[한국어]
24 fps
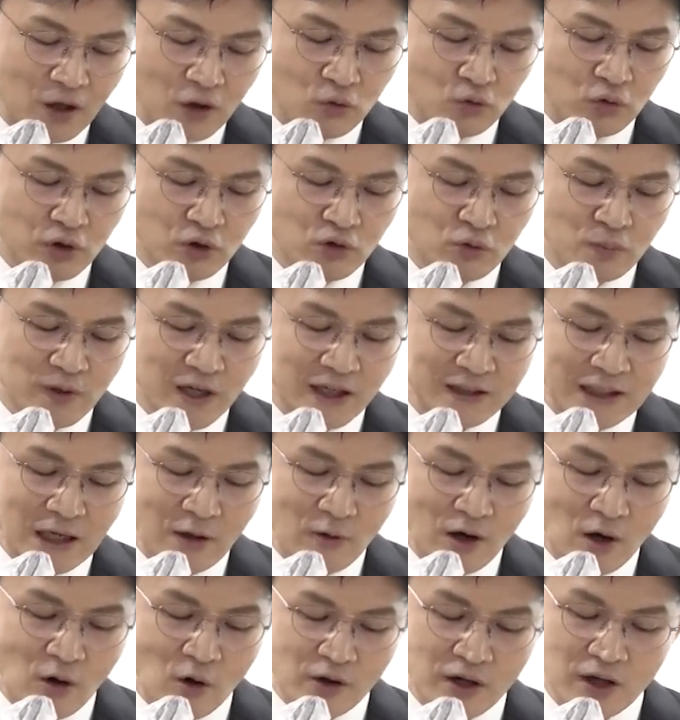우리 국민과
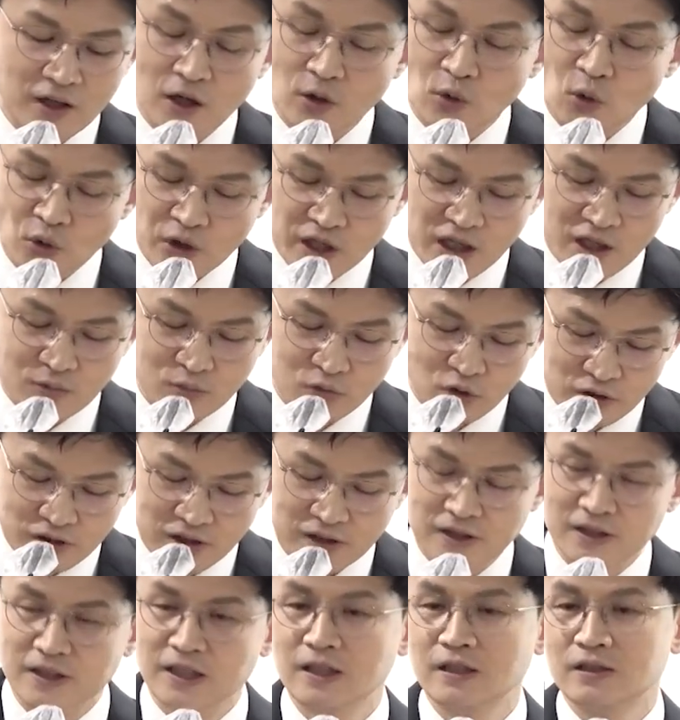사회가 얻게 되는 공익이
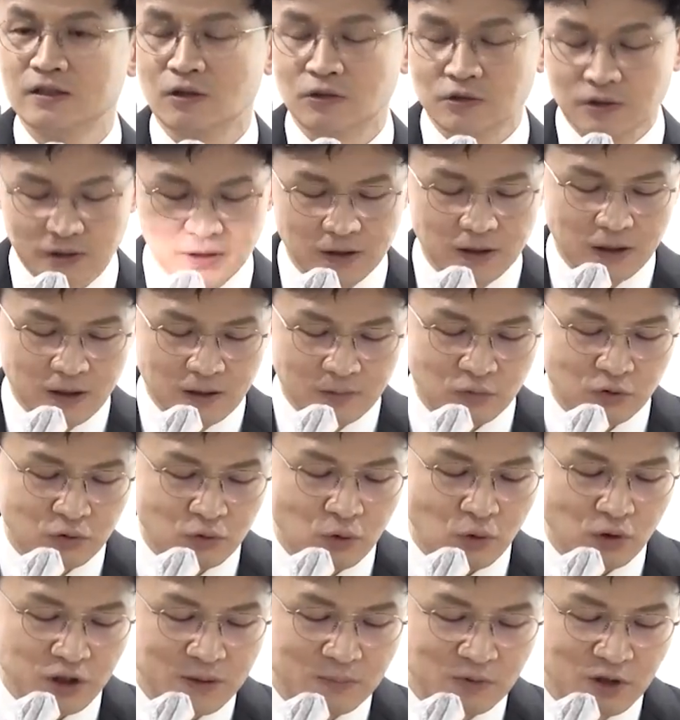무엇인지 저는
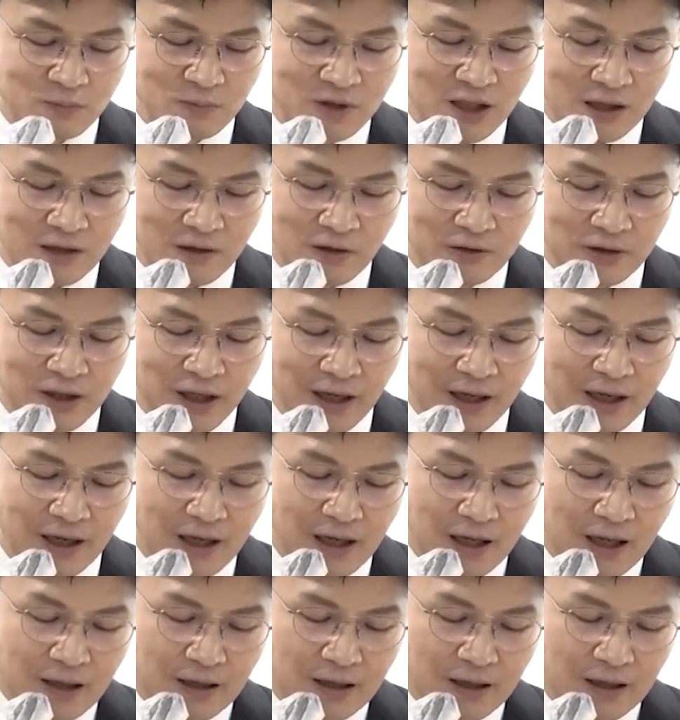묻고 싶습니다. 그런데